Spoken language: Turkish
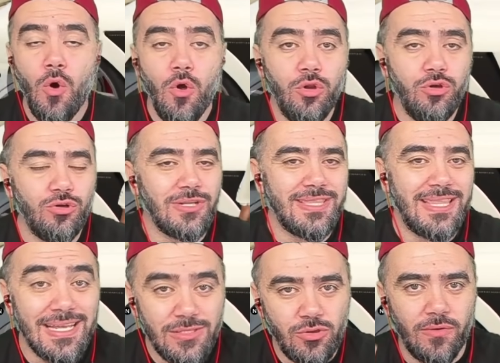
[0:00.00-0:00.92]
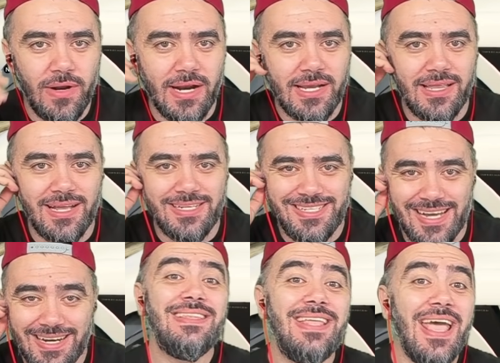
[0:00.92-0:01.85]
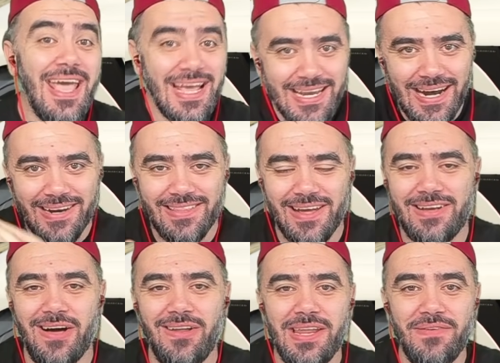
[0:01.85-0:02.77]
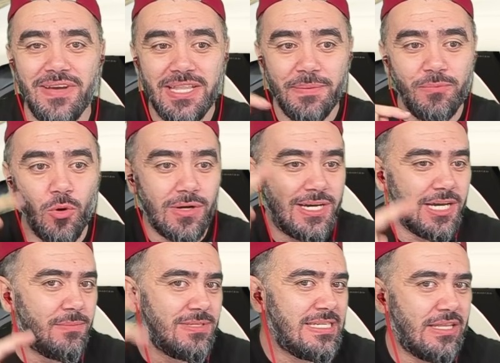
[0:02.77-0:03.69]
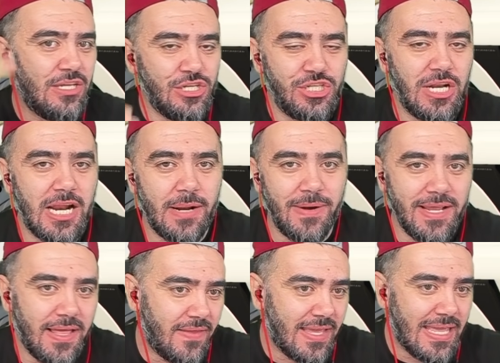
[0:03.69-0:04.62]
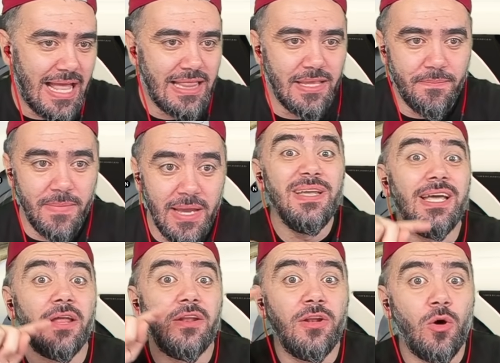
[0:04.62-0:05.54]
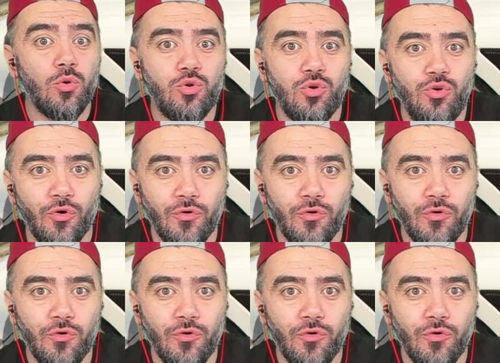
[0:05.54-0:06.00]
Öldürdükten sonra arkadaşlar tekrardan kanlı eve gidip de o kırmızı ya da yeşil arabanın yanına geldin mi yanına oturuyor.